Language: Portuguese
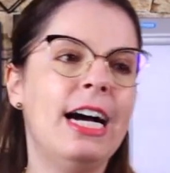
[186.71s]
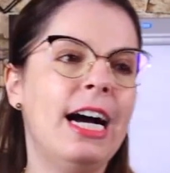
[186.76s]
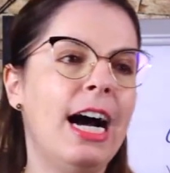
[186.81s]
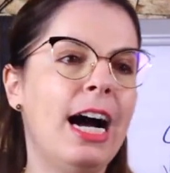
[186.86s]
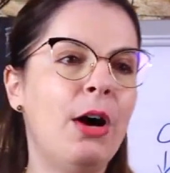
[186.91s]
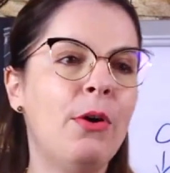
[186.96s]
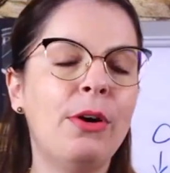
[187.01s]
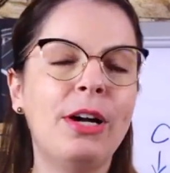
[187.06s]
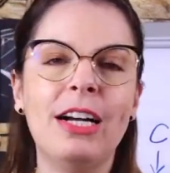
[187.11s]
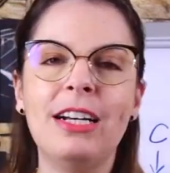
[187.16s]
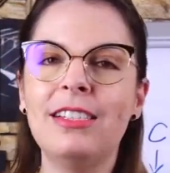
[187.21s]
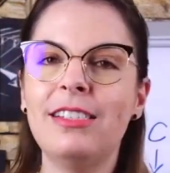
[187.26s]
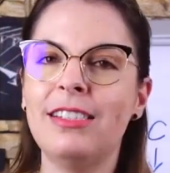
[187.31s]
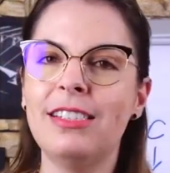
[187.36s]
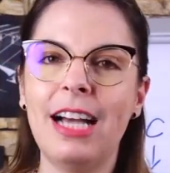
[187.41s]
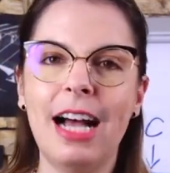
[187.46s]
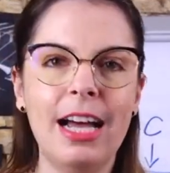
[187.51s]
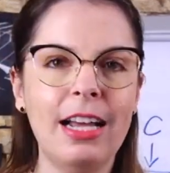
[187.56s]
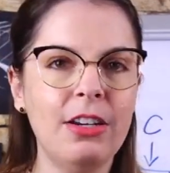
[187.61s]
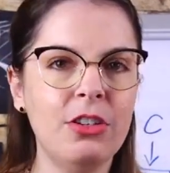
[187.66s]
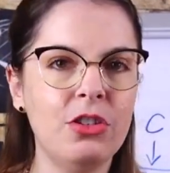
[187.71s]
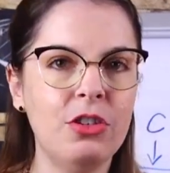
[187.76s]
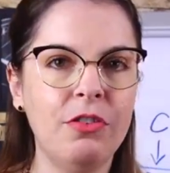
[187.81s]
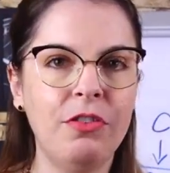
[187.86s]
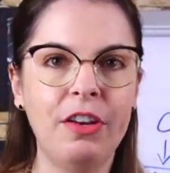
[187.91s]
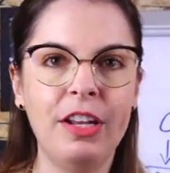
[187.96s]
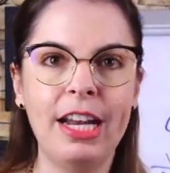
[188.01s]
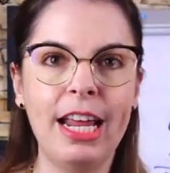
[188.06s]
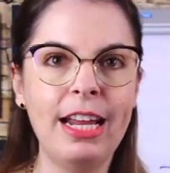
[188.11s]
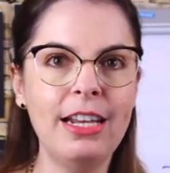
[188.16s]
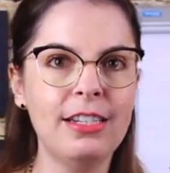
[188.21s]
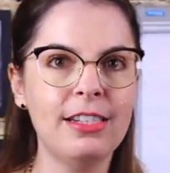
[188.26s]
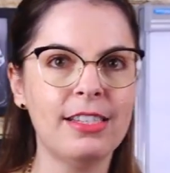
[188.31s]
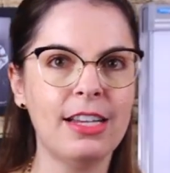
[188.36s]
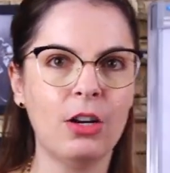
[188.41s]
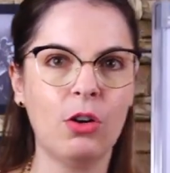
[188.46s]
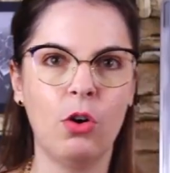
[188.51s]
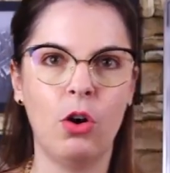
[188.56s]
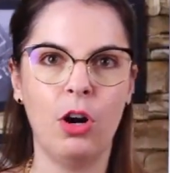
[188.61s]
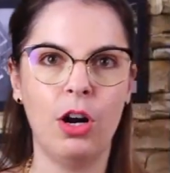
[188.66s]
alcançar diferentes
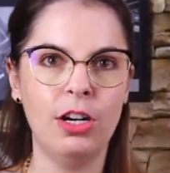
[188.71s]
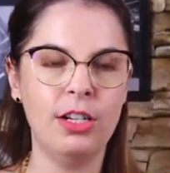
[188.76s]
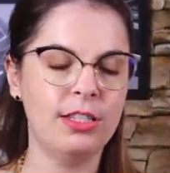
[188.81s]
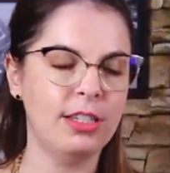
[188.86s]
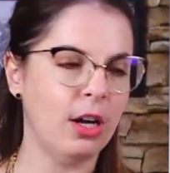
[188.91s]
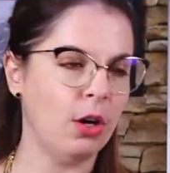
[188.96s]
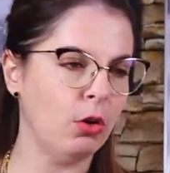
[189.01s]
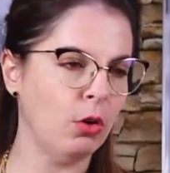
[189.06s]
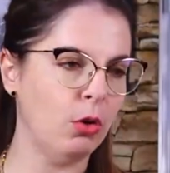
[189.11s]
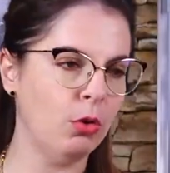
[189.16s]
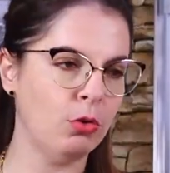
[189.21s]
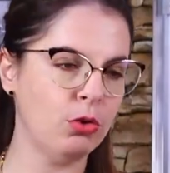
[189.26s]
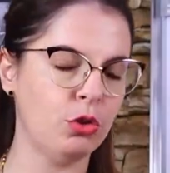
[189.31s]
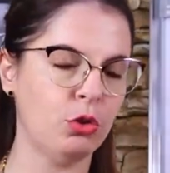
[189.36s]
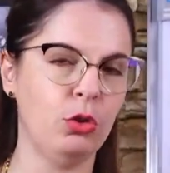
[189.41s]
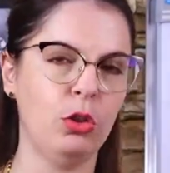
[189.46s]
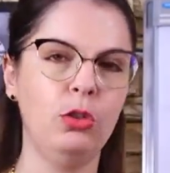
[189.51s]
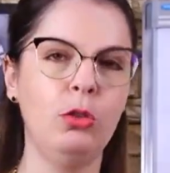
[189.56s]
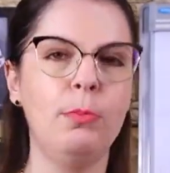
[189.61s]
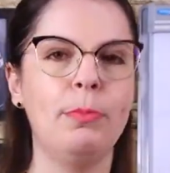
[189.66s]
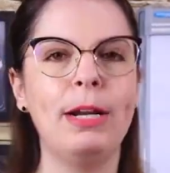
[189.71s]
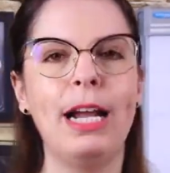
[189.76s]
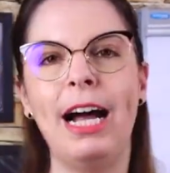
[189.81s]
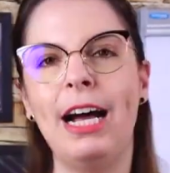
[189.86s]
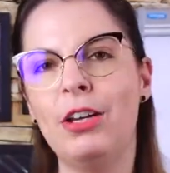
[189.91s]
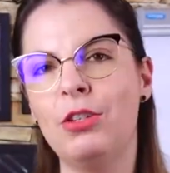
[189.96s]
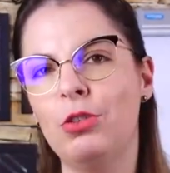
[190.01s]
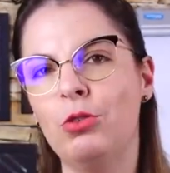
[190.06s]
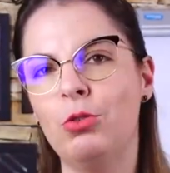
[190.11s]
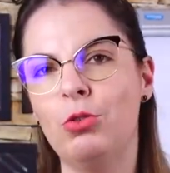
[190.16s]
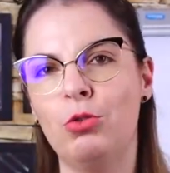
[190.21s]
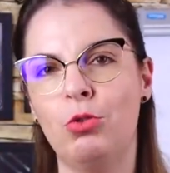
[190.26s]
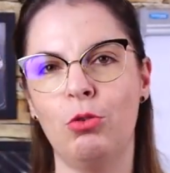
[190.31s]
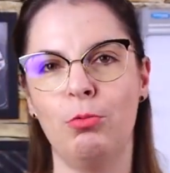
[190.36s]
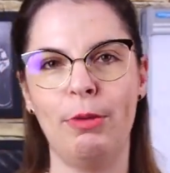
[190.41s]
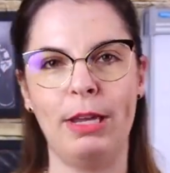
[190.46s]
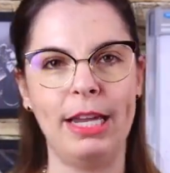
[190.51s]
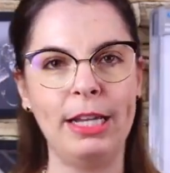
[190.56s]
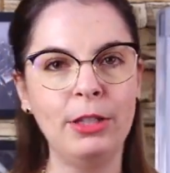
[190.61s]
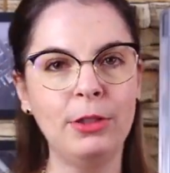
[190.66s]
acordes ao longo de todo o braço do
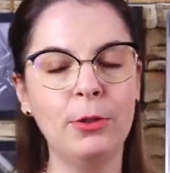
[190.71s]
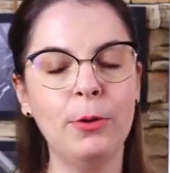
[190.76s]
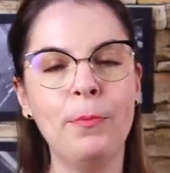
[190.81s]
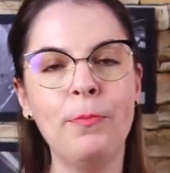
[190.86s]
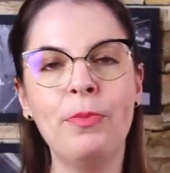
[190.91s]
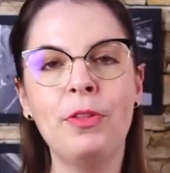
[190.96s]
instrumento